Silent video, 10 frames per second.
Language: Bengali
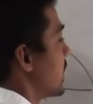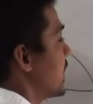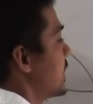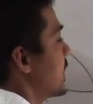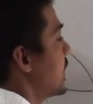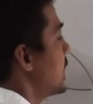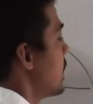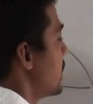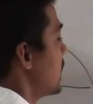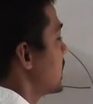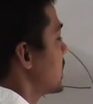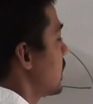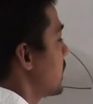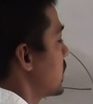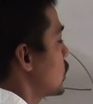এটাকেই আমরা
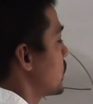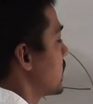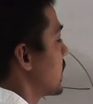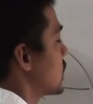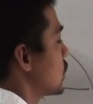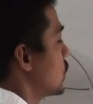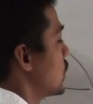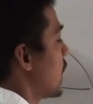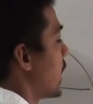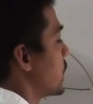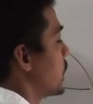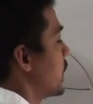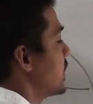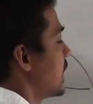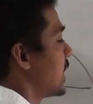হিসাবের সুবিধার জন্য নাইন
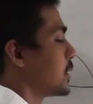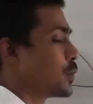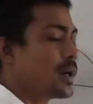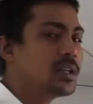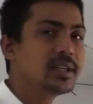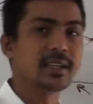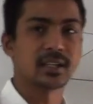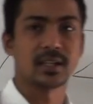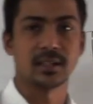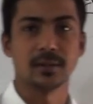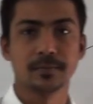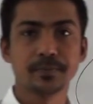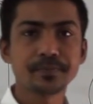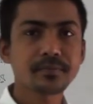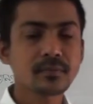পয়েন্ট এইট ওয়ান লিখে থাকি
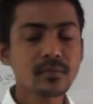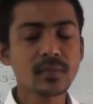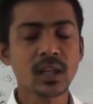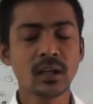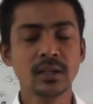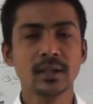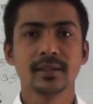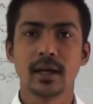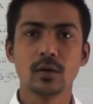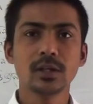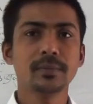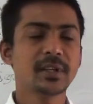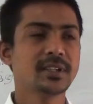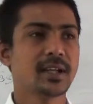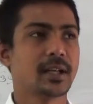তাহলে
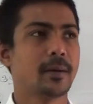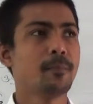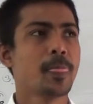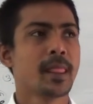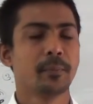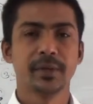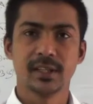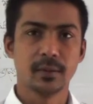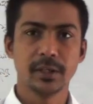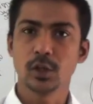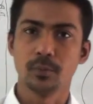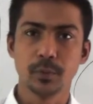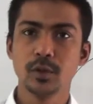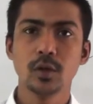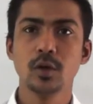আমরা জানলাম পৃথিবী
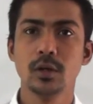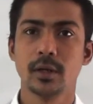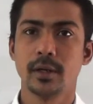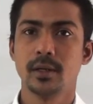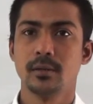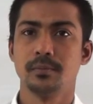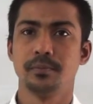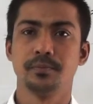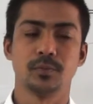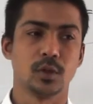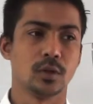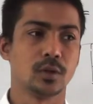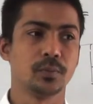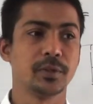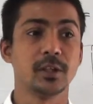সম্পূর্ণ গোল নয় তো
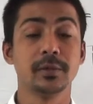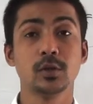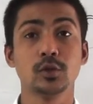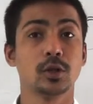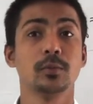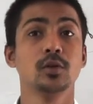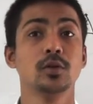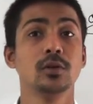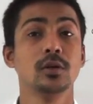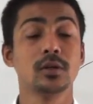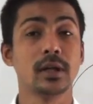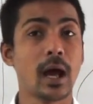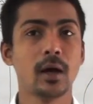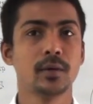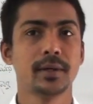পৃথিবী সুষম গোলক
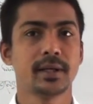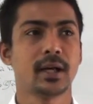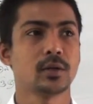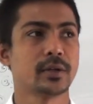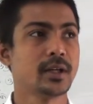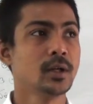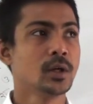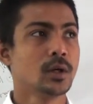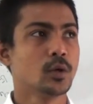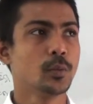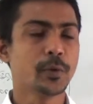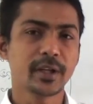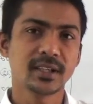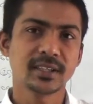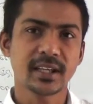না হওয়ার কারণে
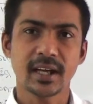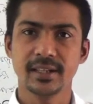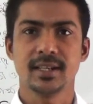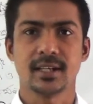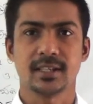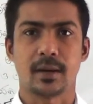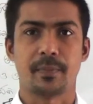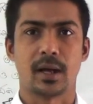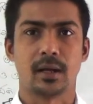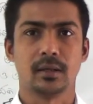উপরে নিচে খানিকটা চাপা